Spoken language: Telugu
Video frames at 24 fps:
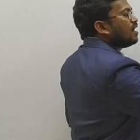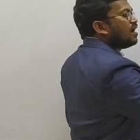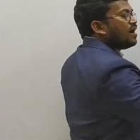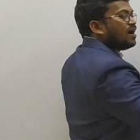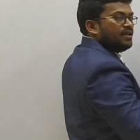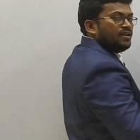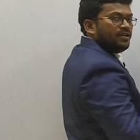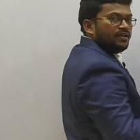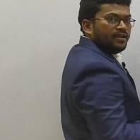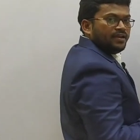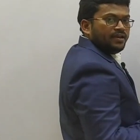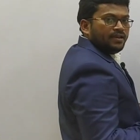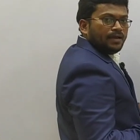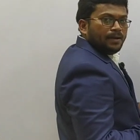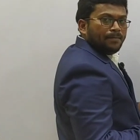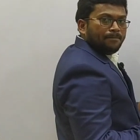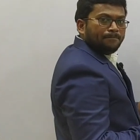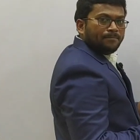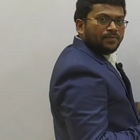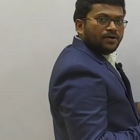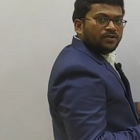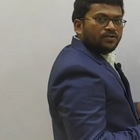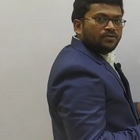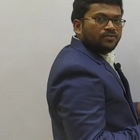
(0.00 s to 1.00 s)
అనే
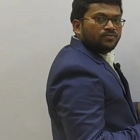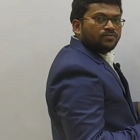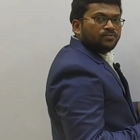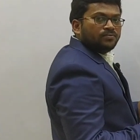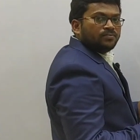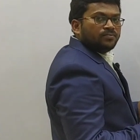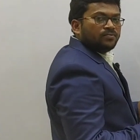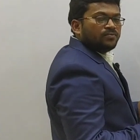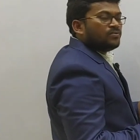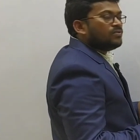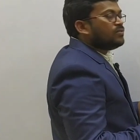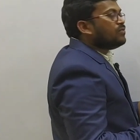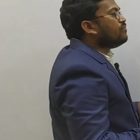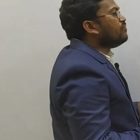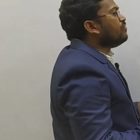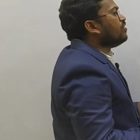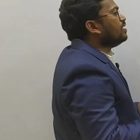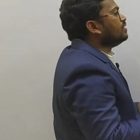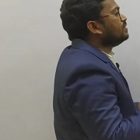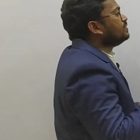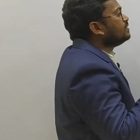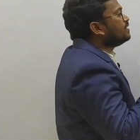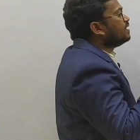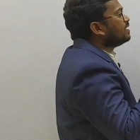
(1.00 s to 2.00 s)
నంబరు
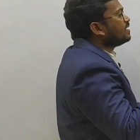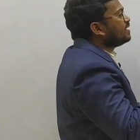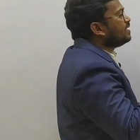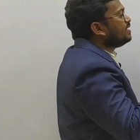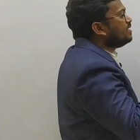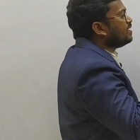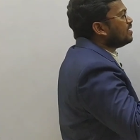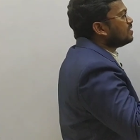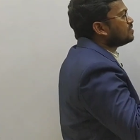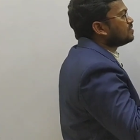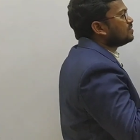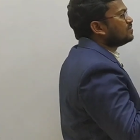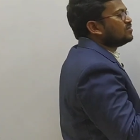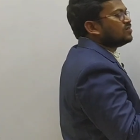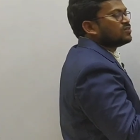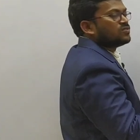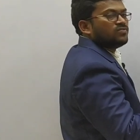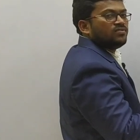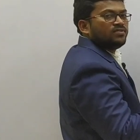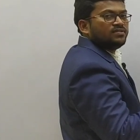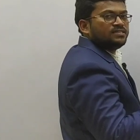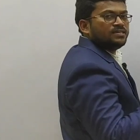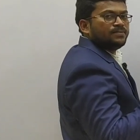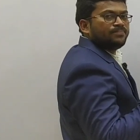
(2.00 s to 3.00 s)
వందకి ఎంత తక్కువ
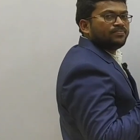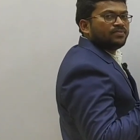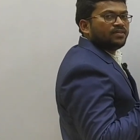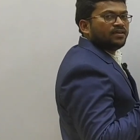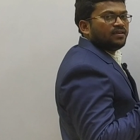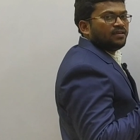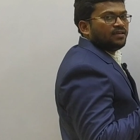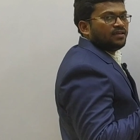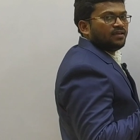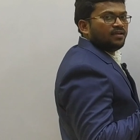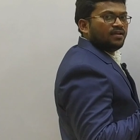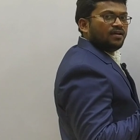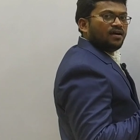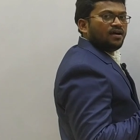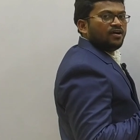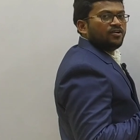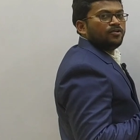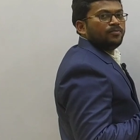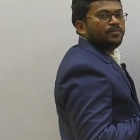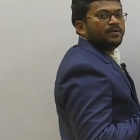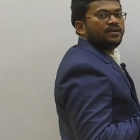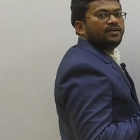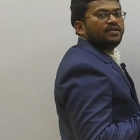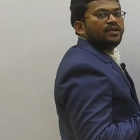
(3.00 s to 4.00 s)
చెప్తే
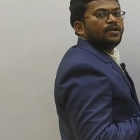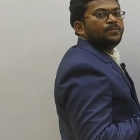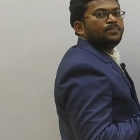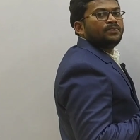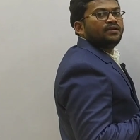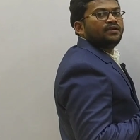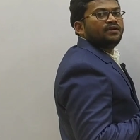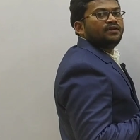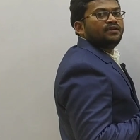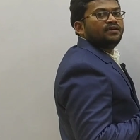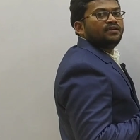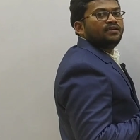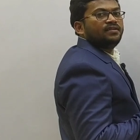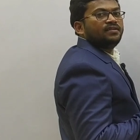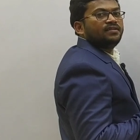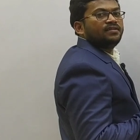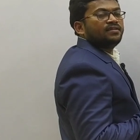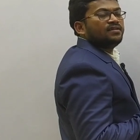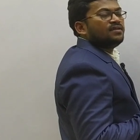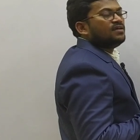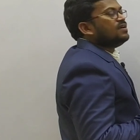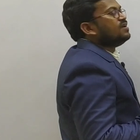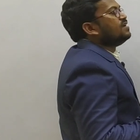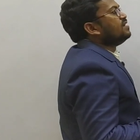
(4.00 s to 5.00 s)
ఆటోమేటిక్గా అయిపోయినట్టేనండి
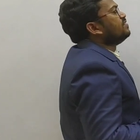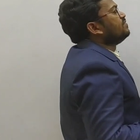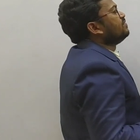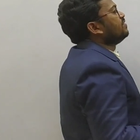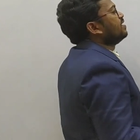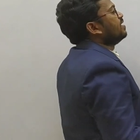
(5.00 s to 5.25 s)
ఫర్